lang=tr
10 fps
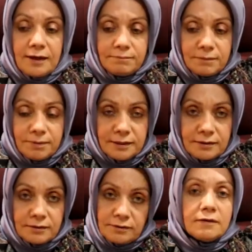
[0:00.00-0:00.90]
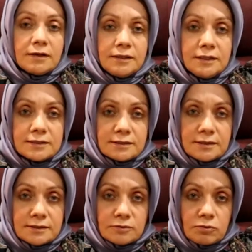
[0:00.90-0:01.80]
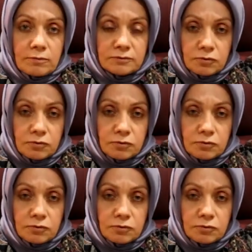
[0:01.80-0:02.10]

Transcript: bebeği ve anneyi strese sok